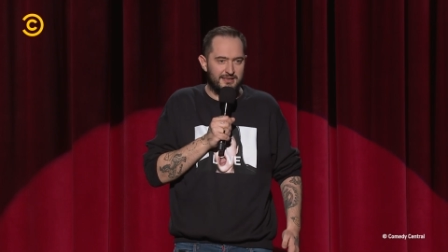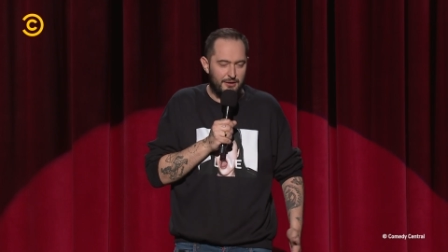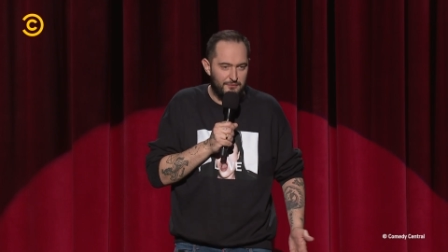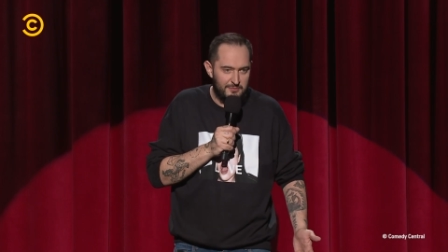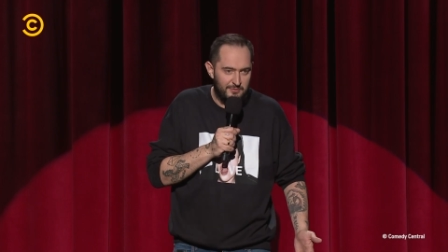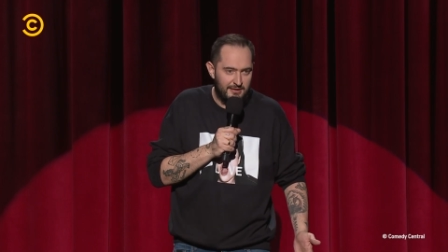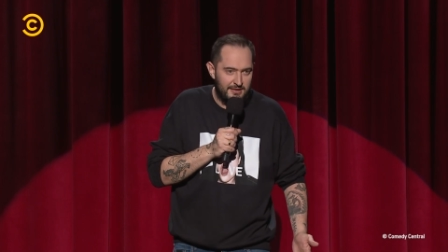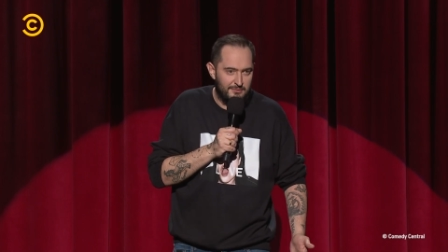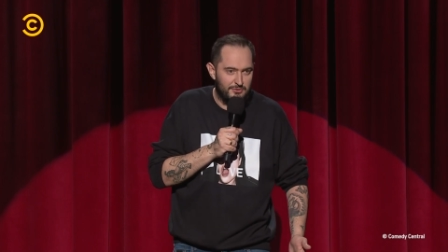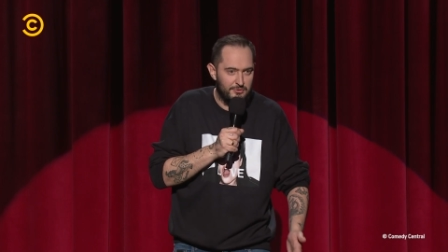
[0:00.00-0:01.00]
I cały film
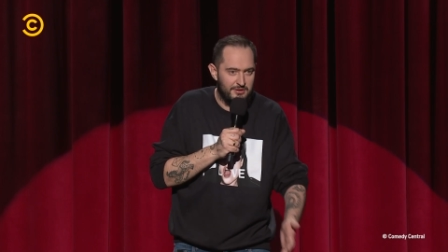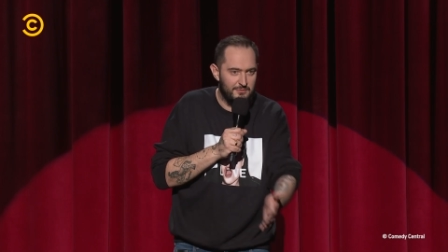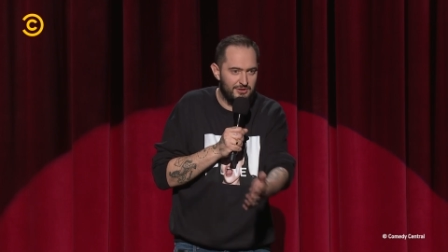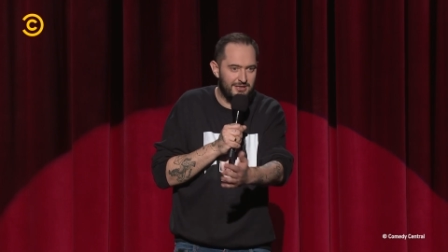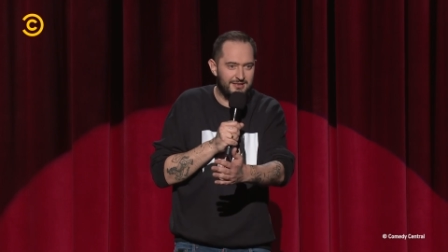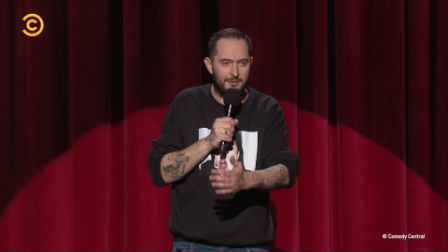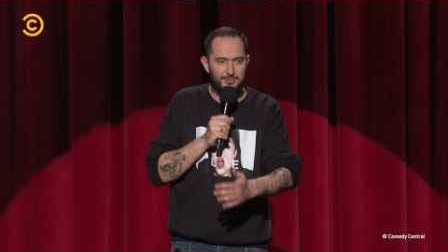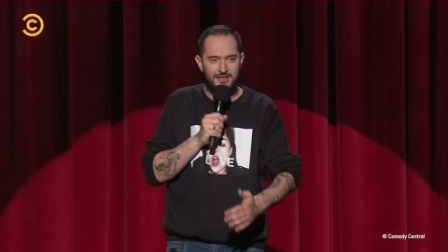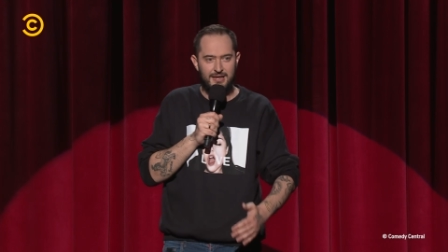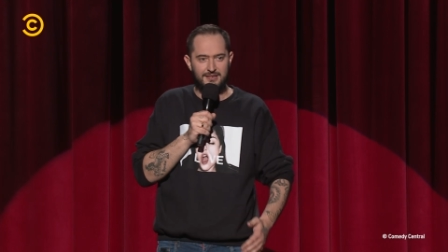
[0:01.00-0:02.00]
polega na tym, że on się mści
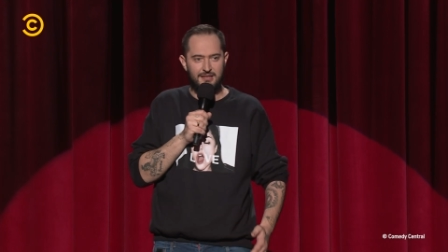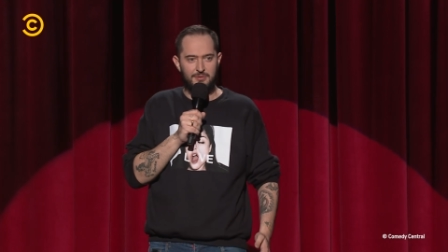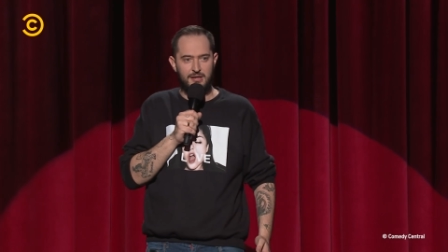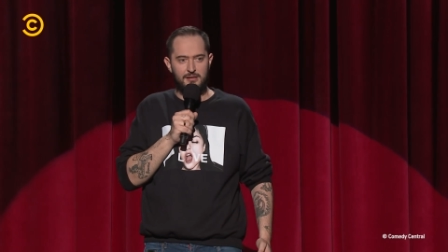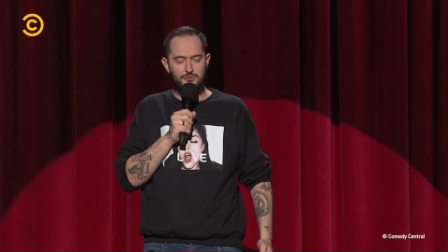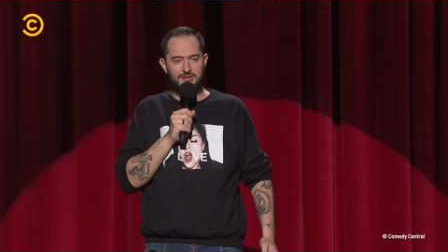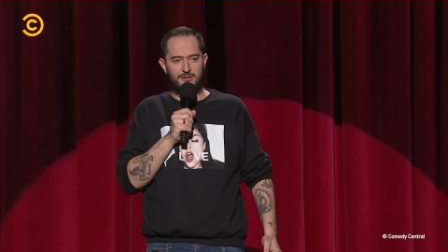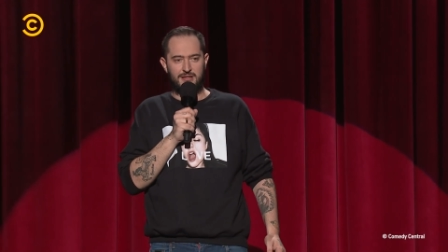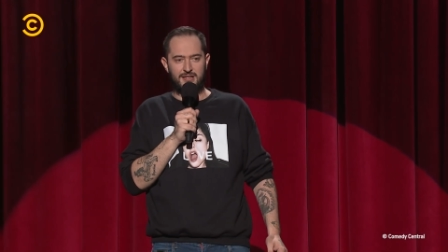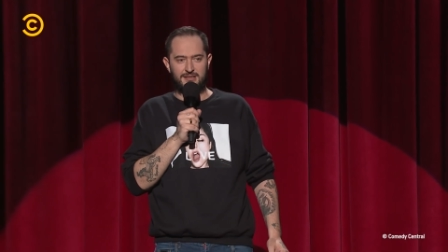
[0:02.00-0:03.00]
za psa i zabija iluś
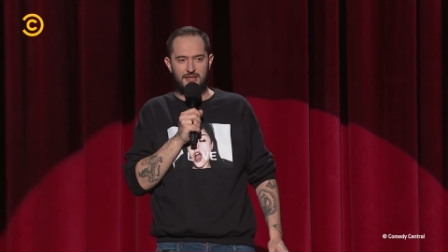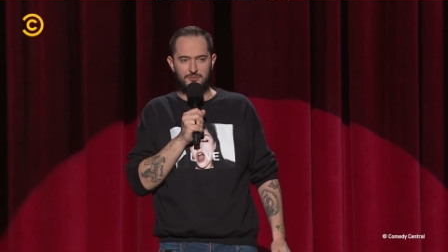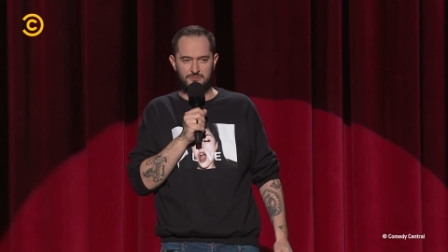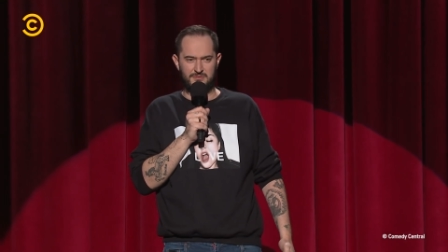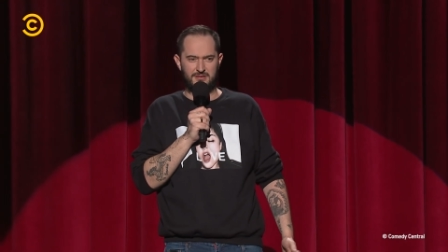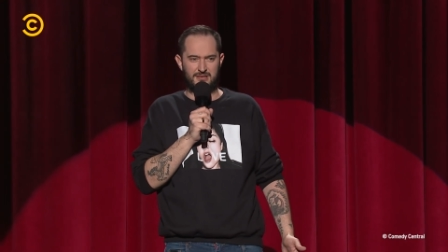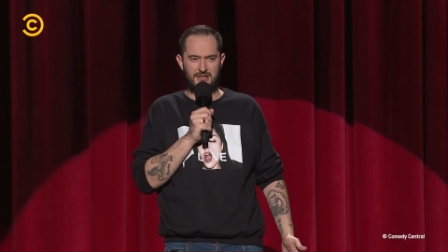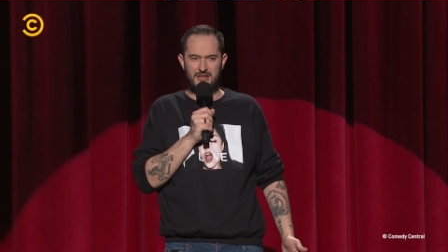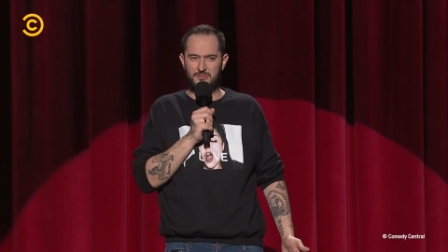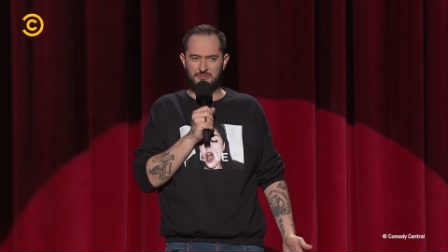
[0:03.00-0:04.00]
tam gangsterów. Wie co
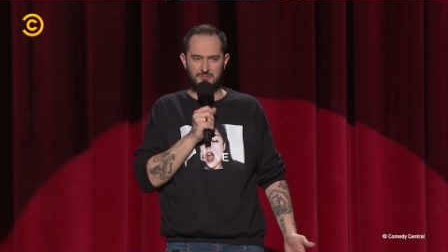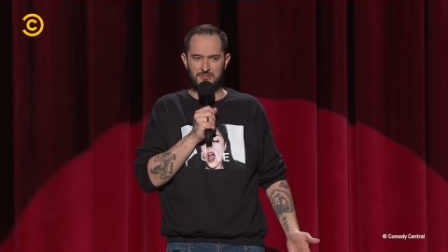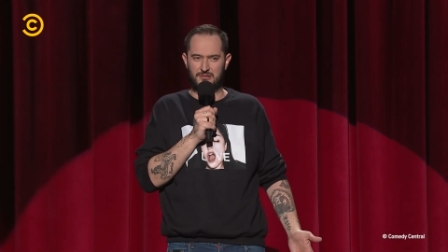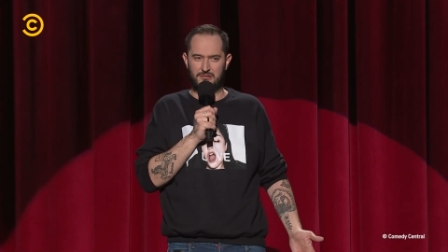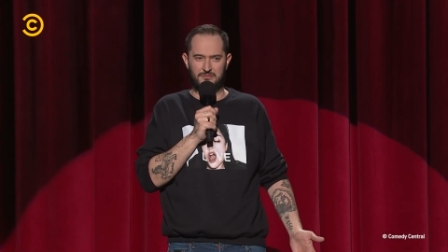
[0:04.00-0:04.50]
za absurd.